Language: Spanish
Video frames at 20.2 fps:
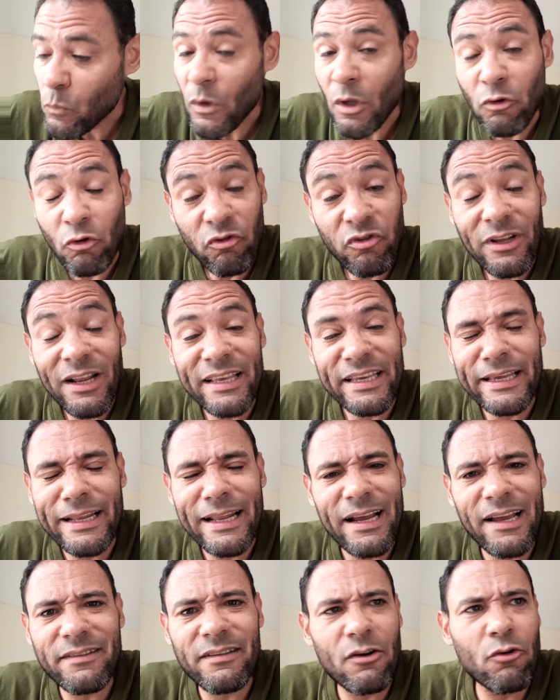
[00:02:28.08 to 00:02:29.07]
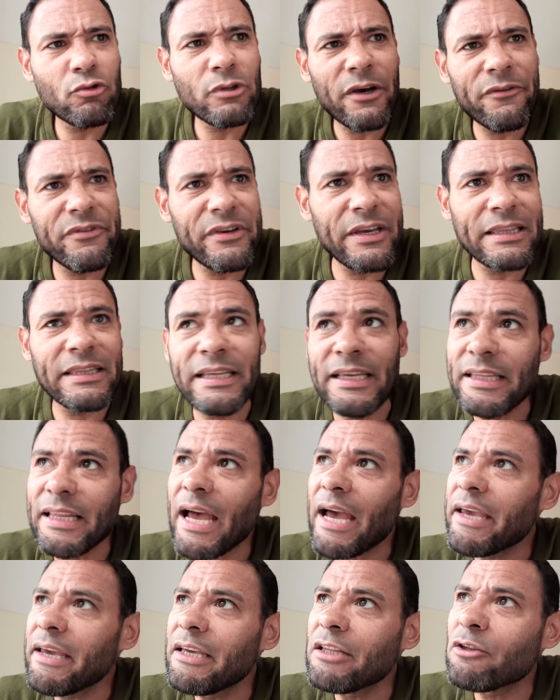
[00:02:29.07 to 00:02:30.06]
Entonces le quieren hacer una fiestita
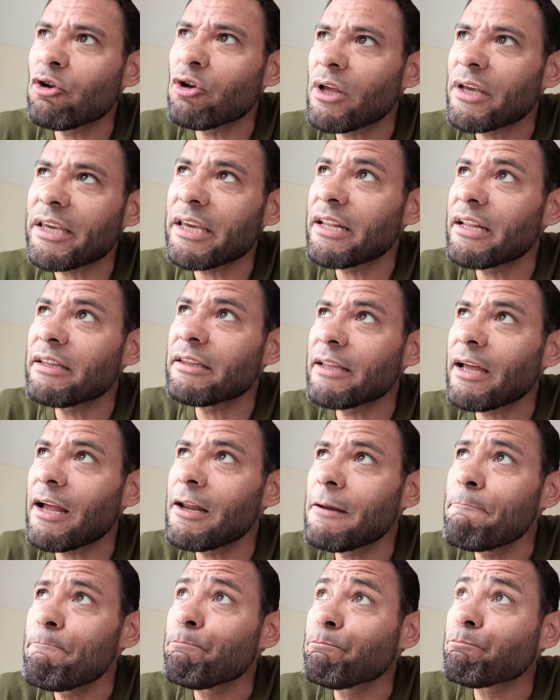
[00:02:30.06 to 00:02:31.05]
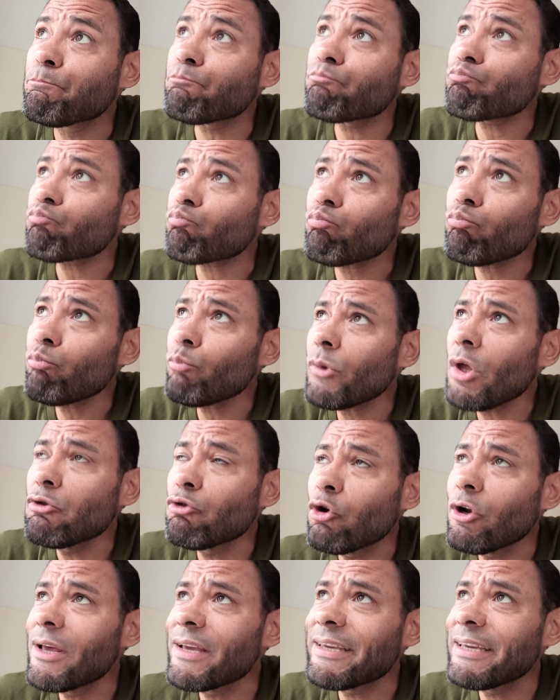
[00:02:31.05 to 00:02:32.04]
ahí, no le quieren dar,
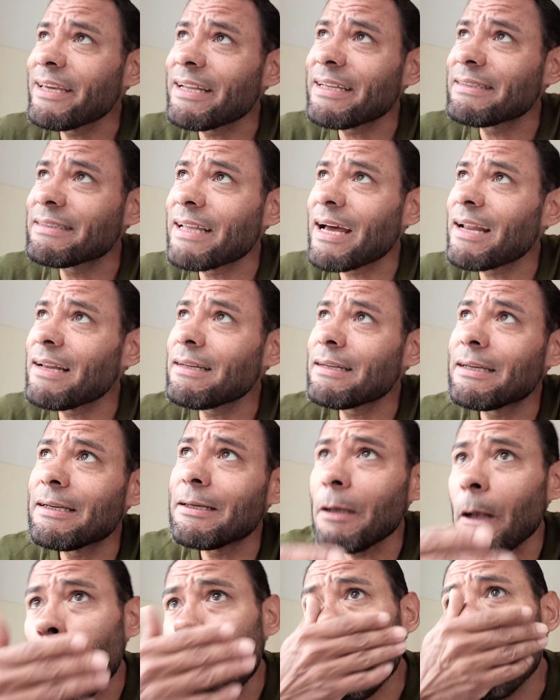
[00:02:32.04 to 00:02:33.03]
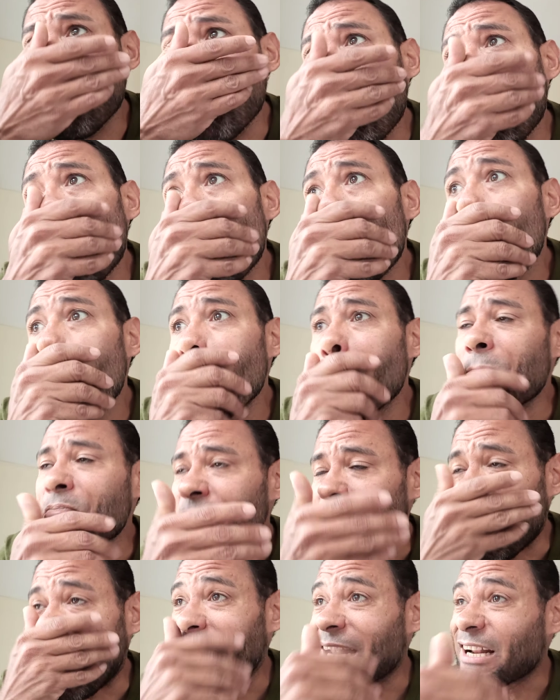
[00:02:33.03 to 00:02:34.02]
no le quieren dar
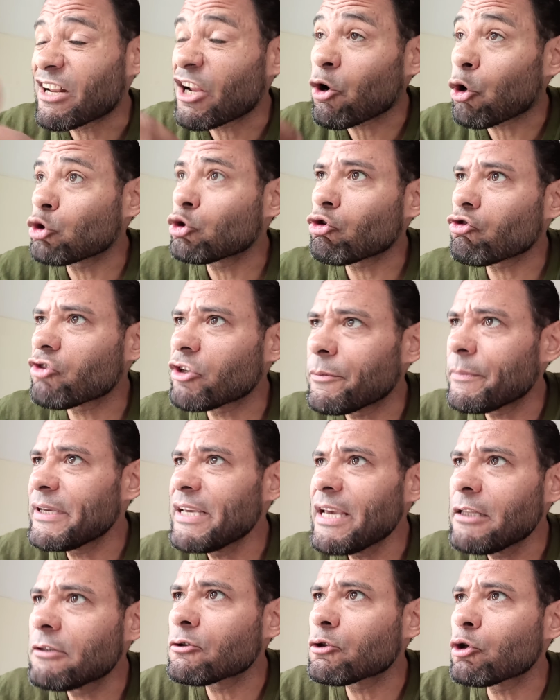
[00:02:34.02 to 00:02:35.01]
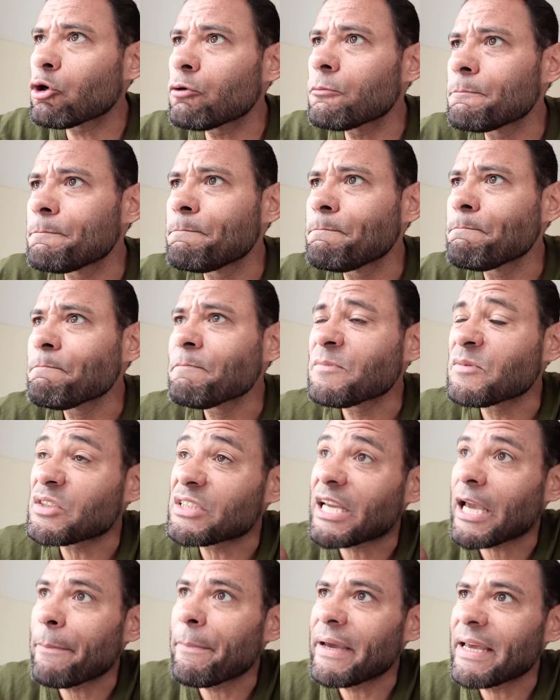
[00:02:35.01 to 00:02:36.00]
el reconocimiento
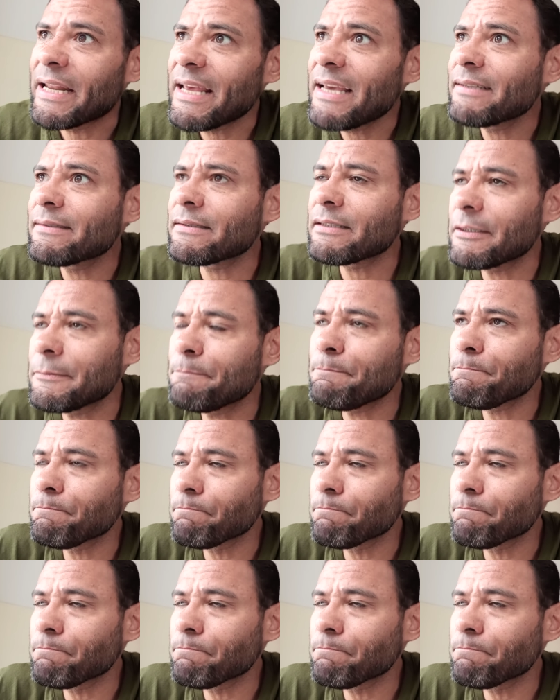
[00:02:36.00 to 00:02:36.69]
que merece.